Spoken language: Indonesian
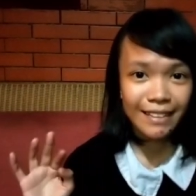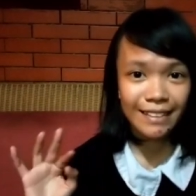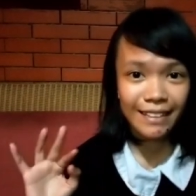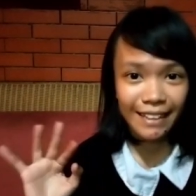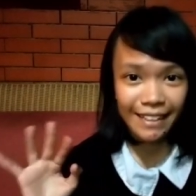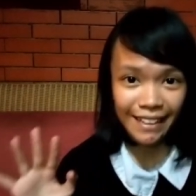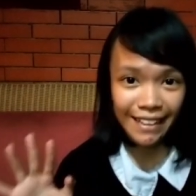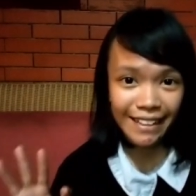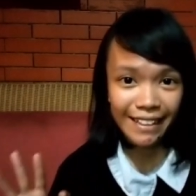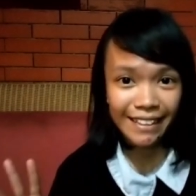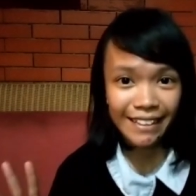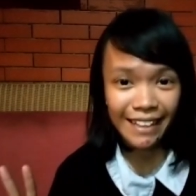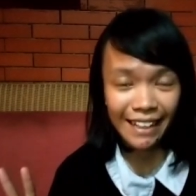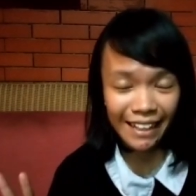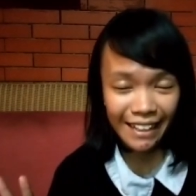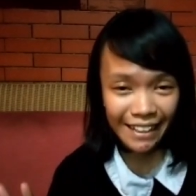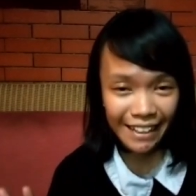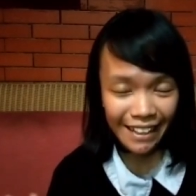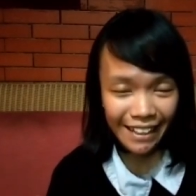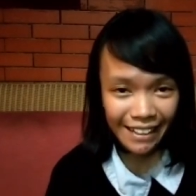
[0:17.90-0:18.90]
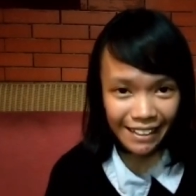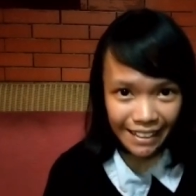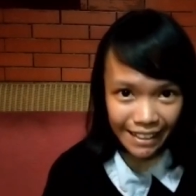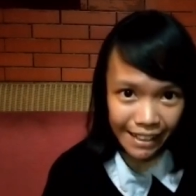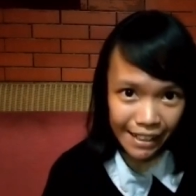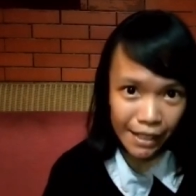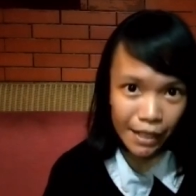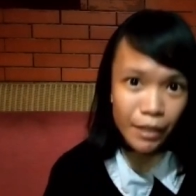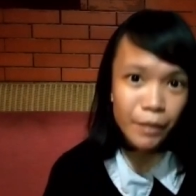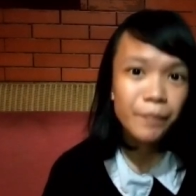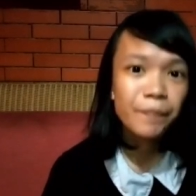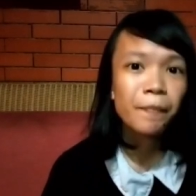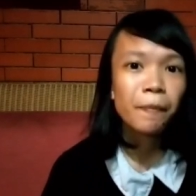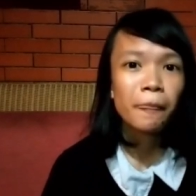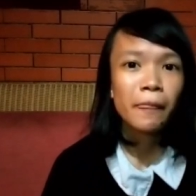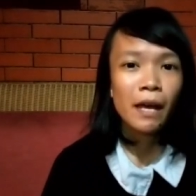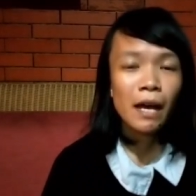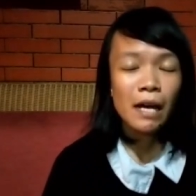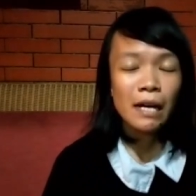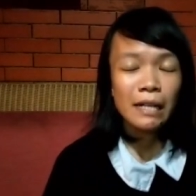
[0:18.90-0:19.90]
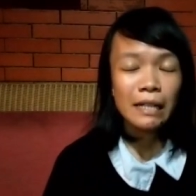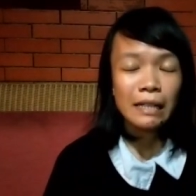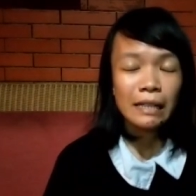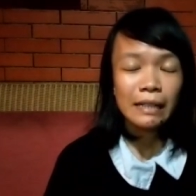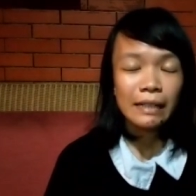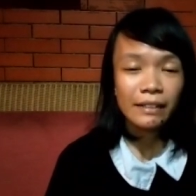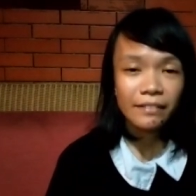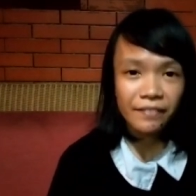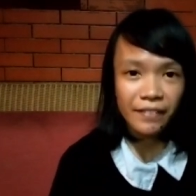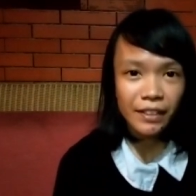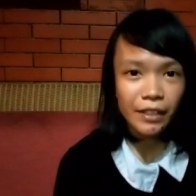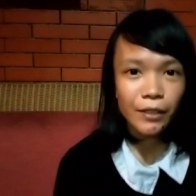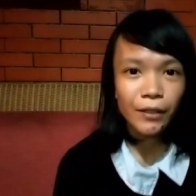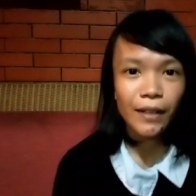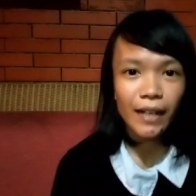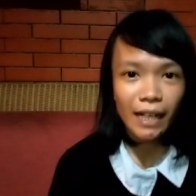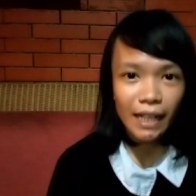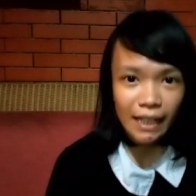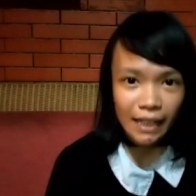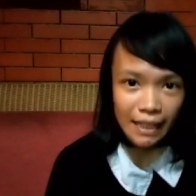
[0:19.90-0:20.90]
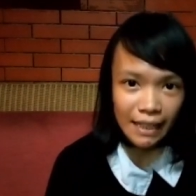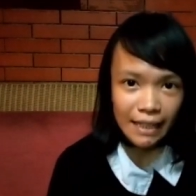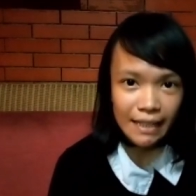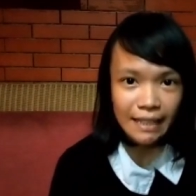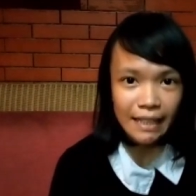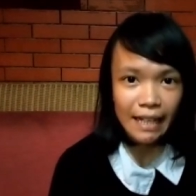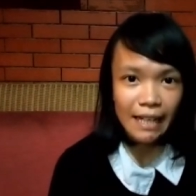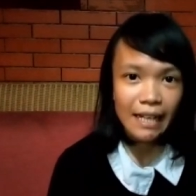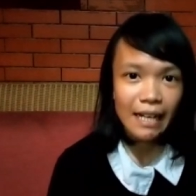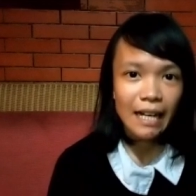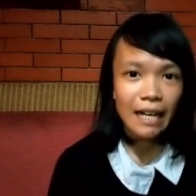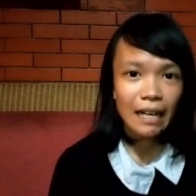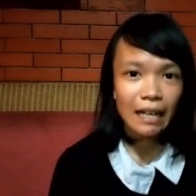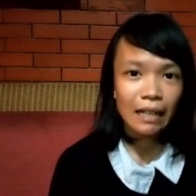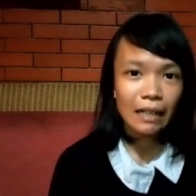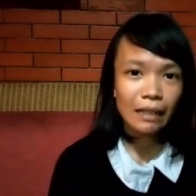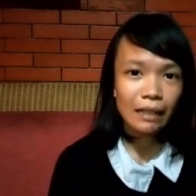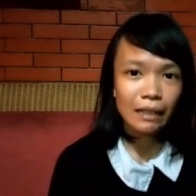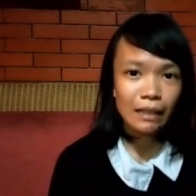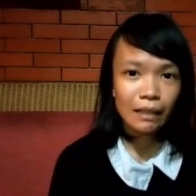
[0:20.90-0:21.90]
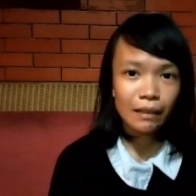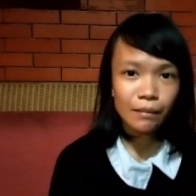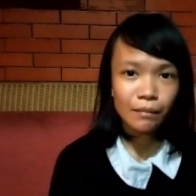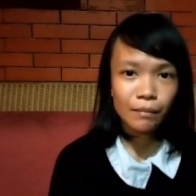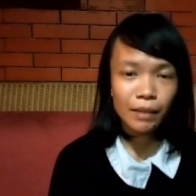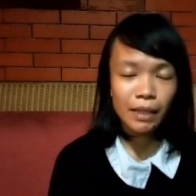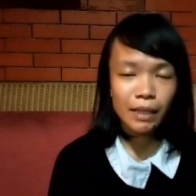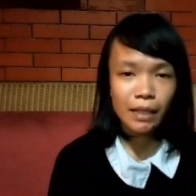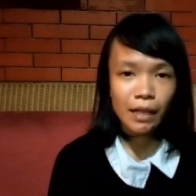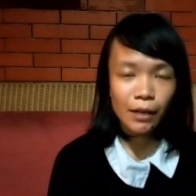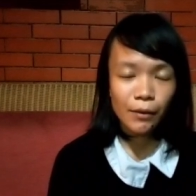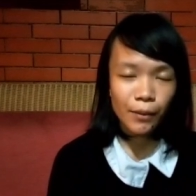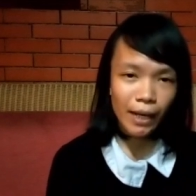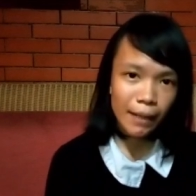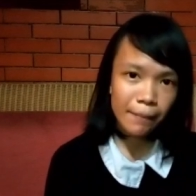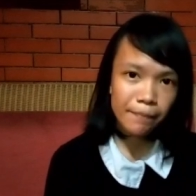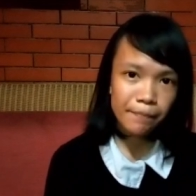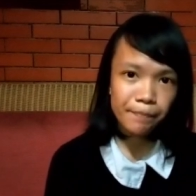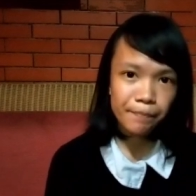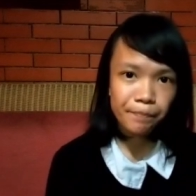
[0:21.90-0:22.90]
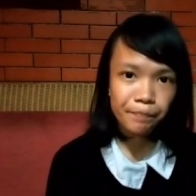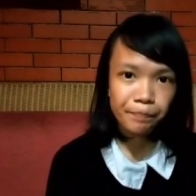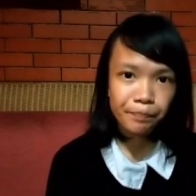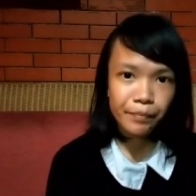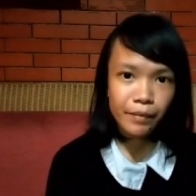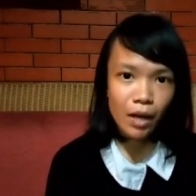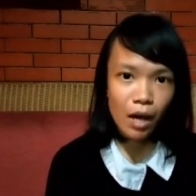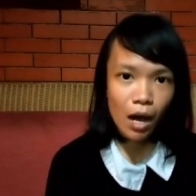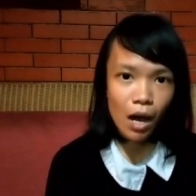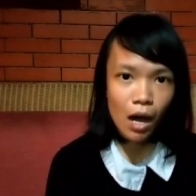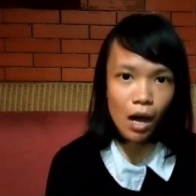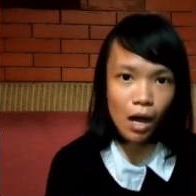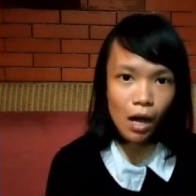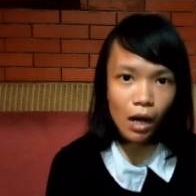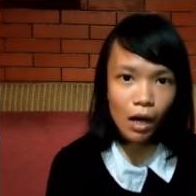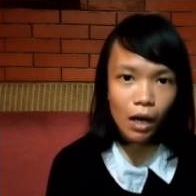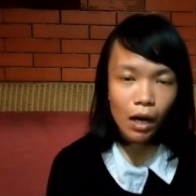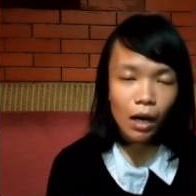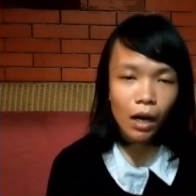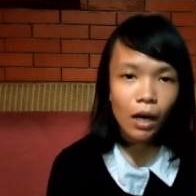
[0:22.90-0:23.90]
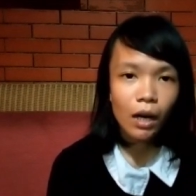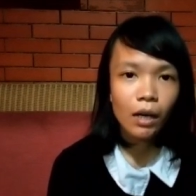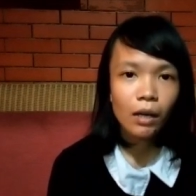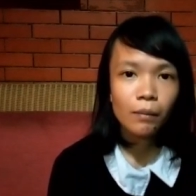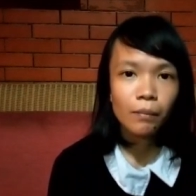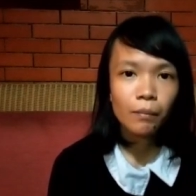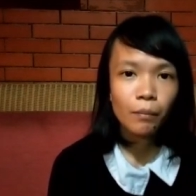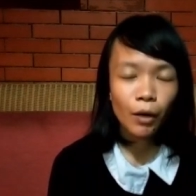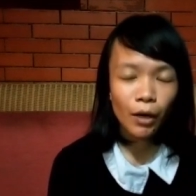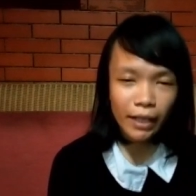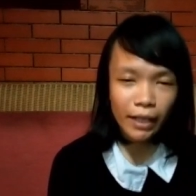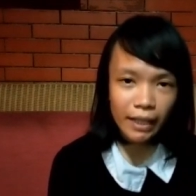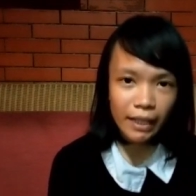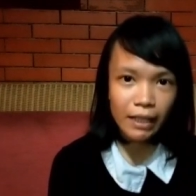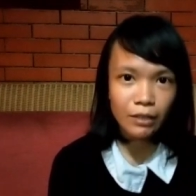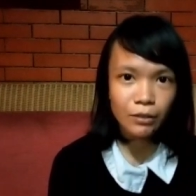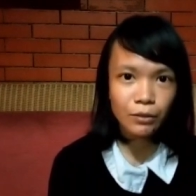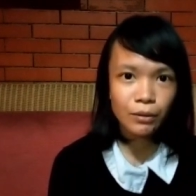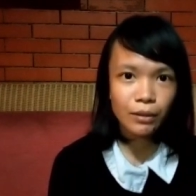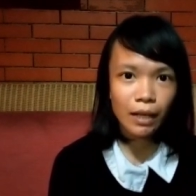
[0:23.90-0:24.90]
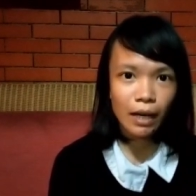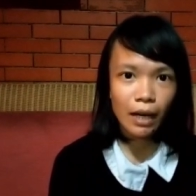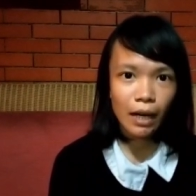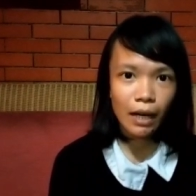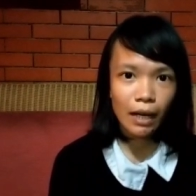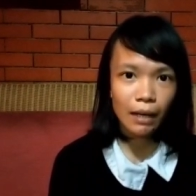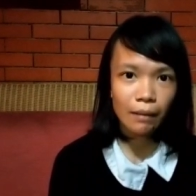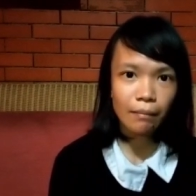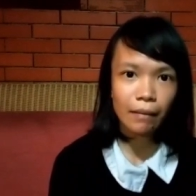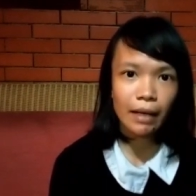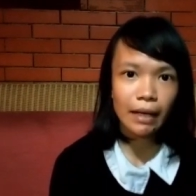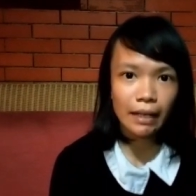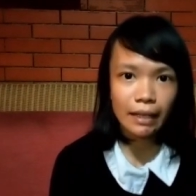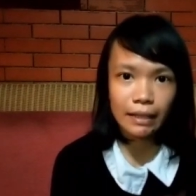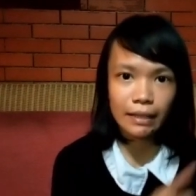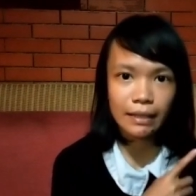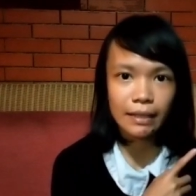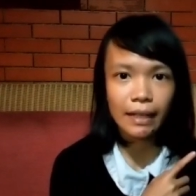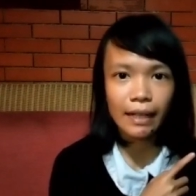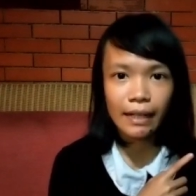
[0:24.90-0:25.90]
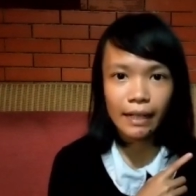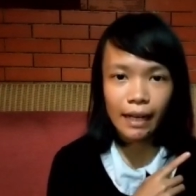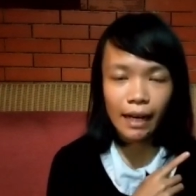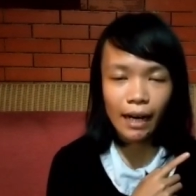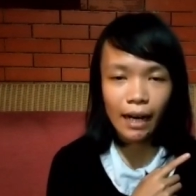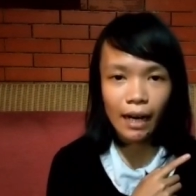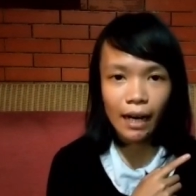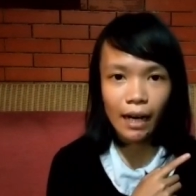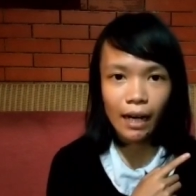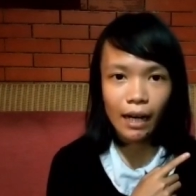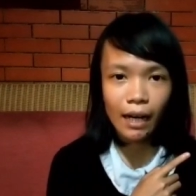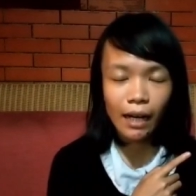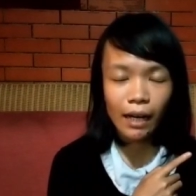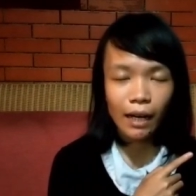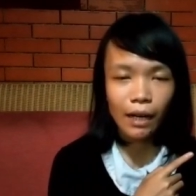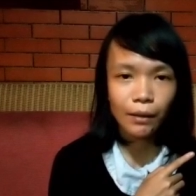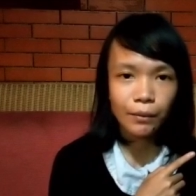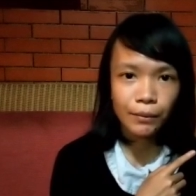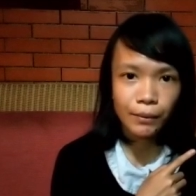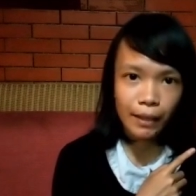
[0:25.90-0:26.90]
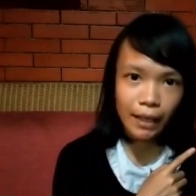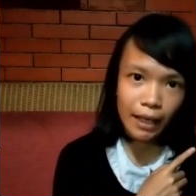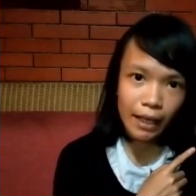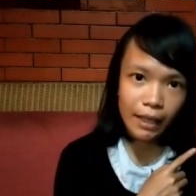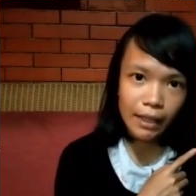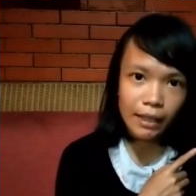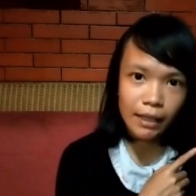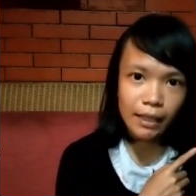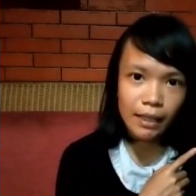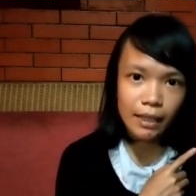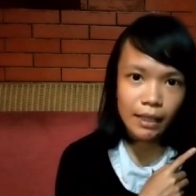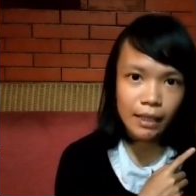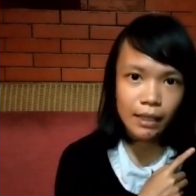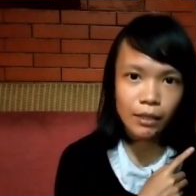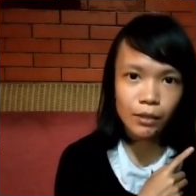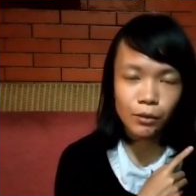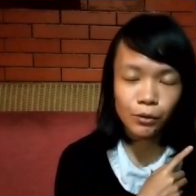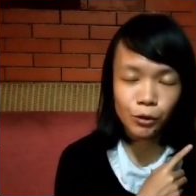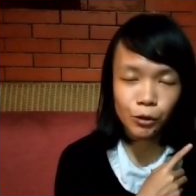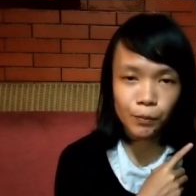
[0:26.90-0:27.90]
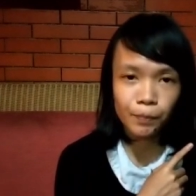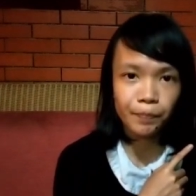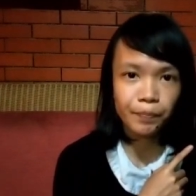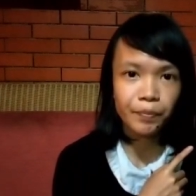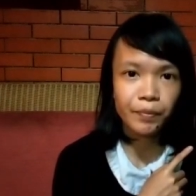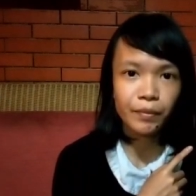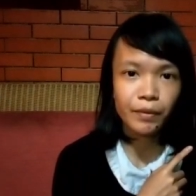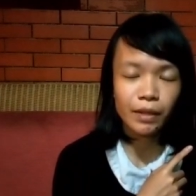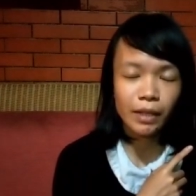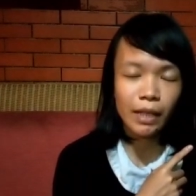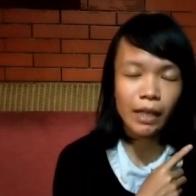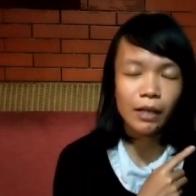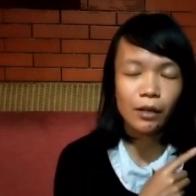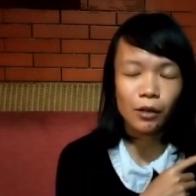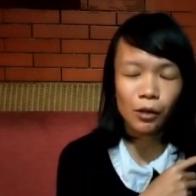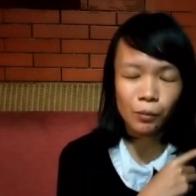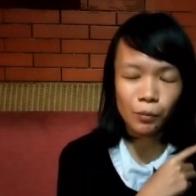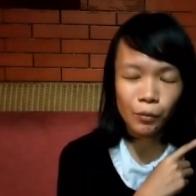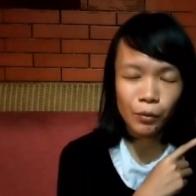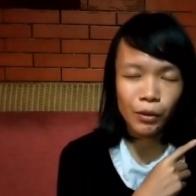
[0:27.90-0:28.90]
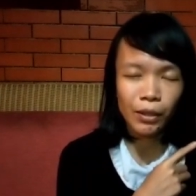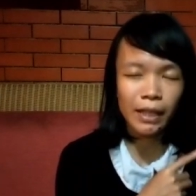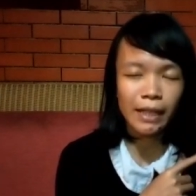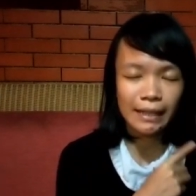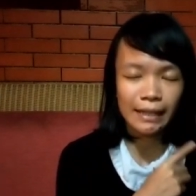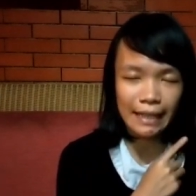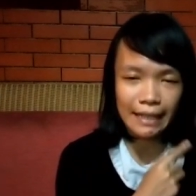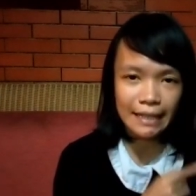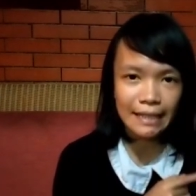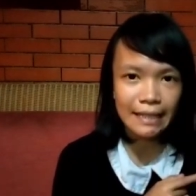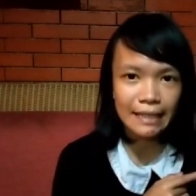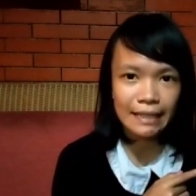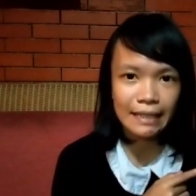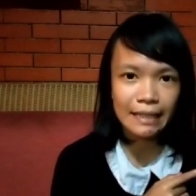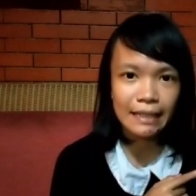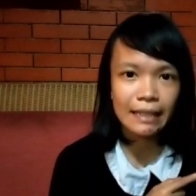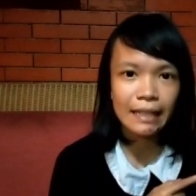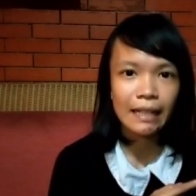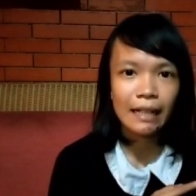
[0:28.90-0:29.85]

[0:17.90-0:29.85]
saya yang Lagiani. Di video kali ini saya akan menjawab uh, polling yang sudah kemarin saya lakukan di YouTube di komunitas